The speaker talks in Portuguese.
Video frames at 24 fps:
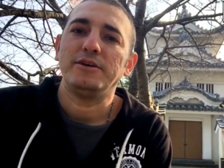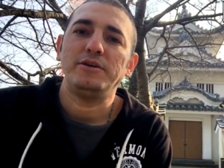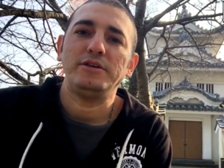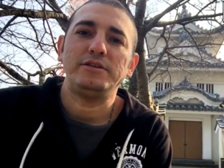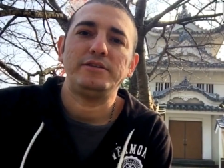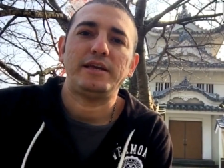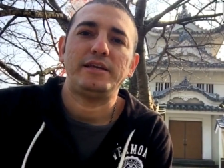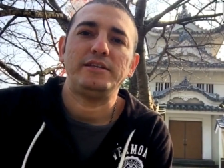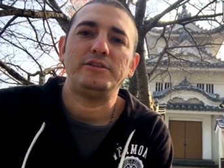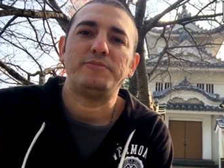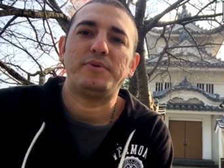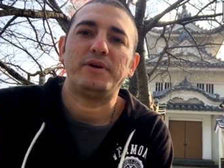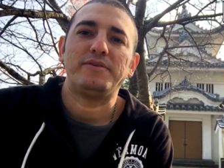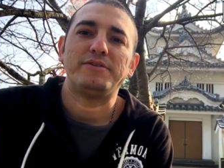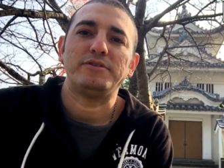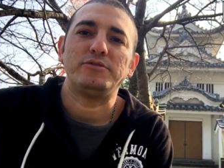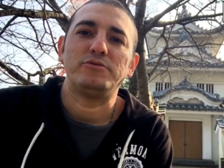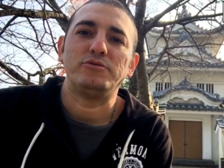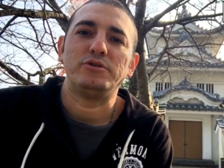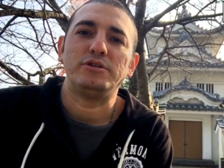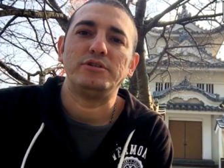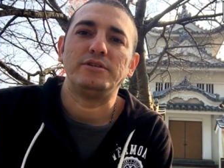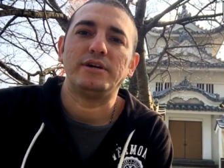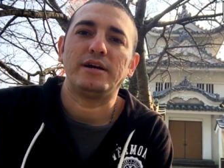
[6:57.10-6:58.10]
Campeões Saídos
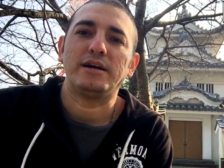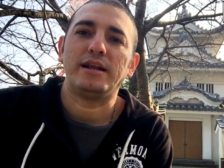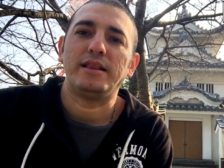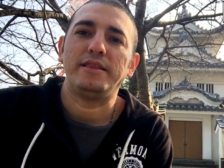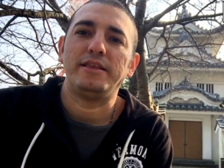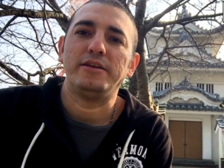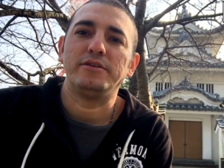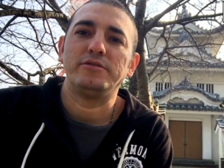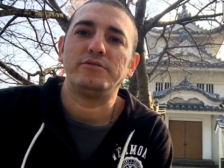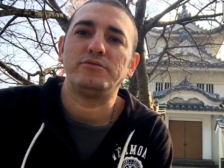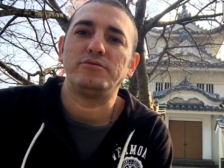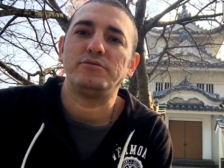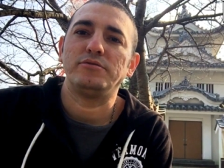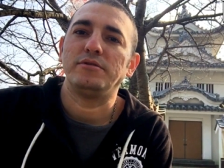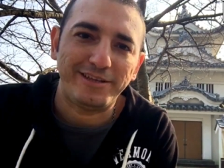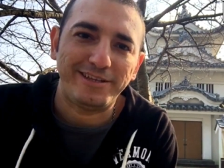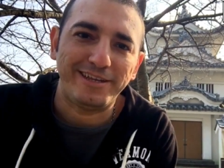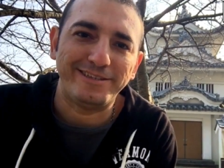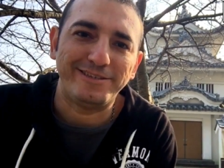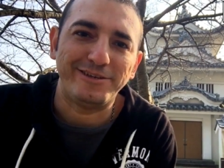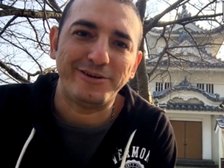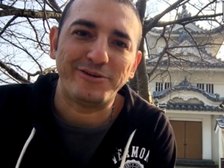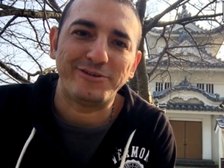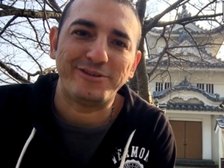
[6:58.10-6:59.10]
Bravadores, eu agradeço a
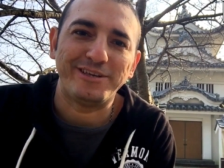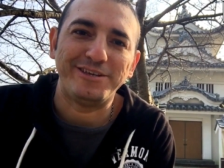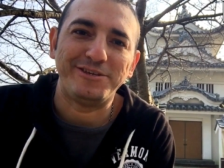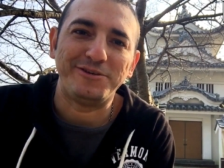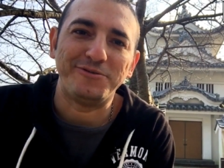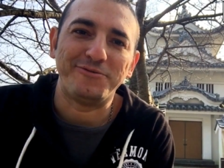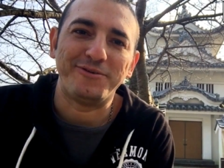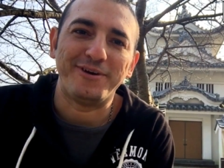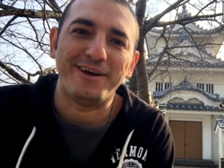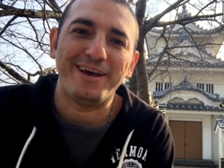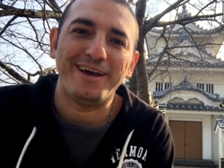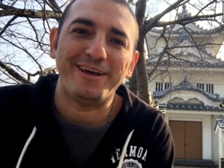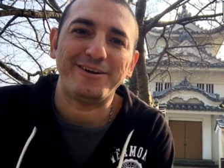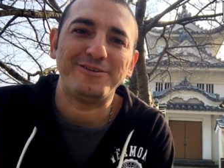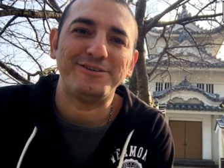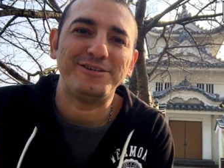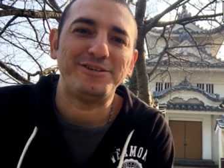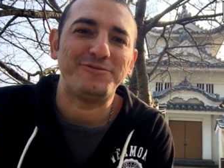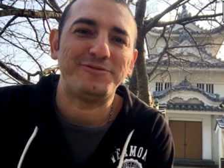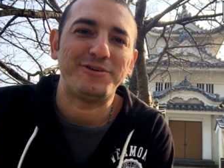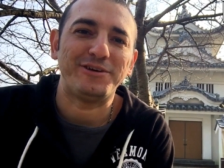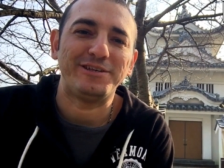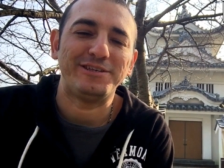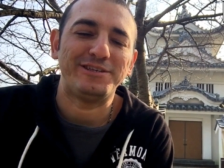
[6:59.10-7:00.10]
atenção que vocês tiveram. A
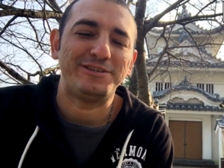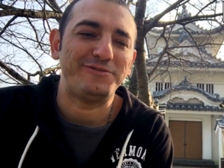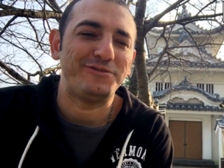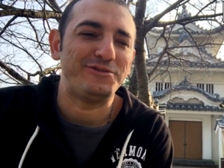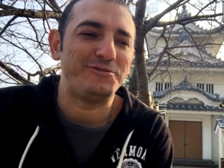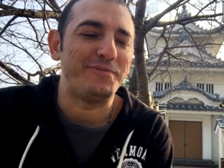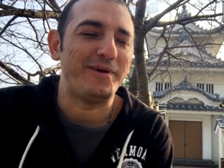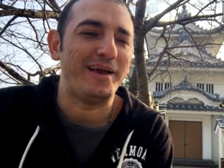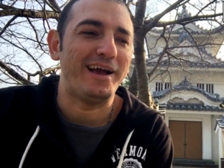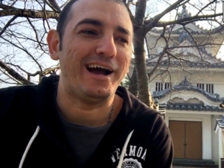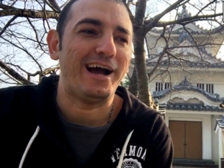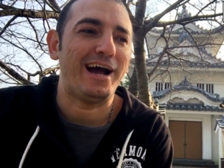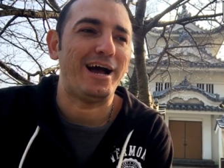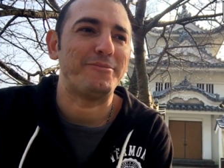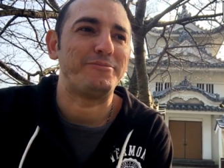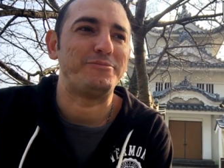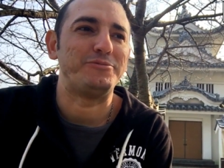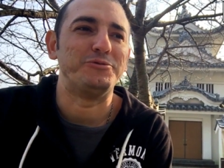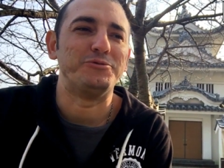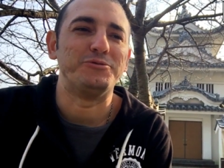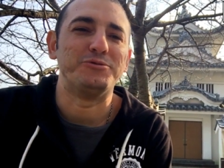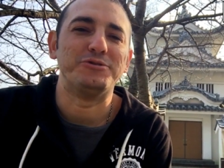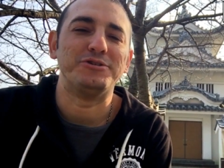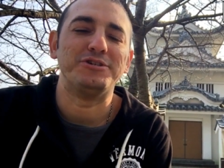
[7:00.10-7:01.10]
gente fez esse vídeo bem
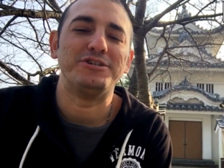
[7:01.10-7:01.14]
rápido